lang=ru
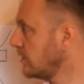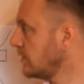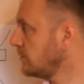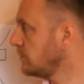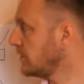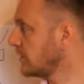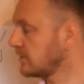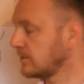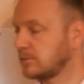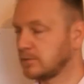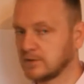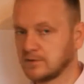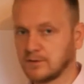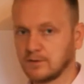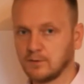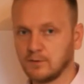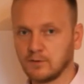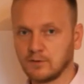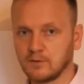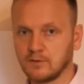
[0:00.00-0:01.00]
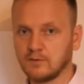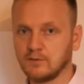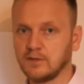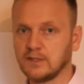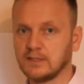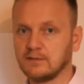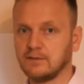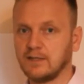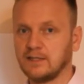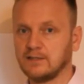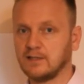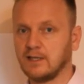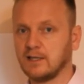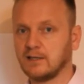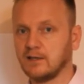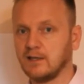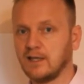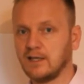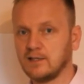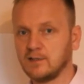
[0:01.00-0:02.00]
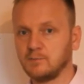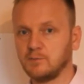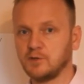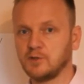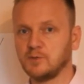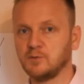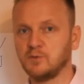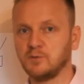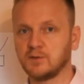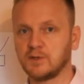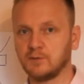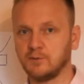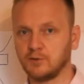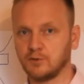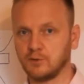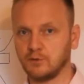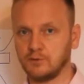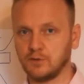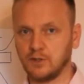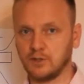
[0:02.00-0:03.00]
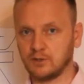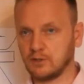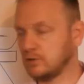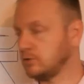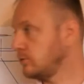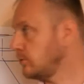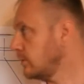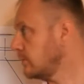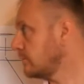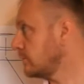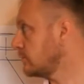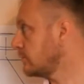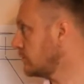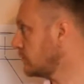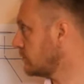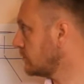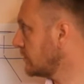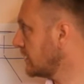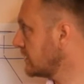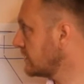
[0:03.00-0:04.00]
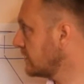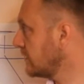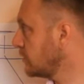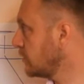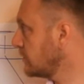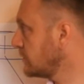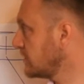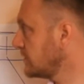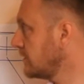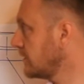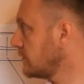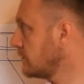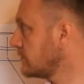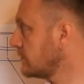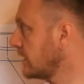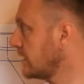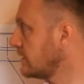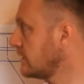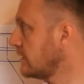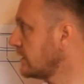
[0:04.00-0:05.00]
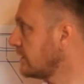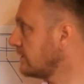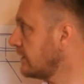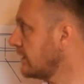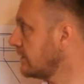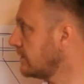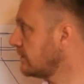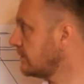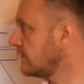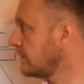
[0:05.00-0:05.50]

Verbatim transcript: Первый позвонок называется атлант. Почему? Потому что он держит голову. То есть у нас на нем сверху стоит голова.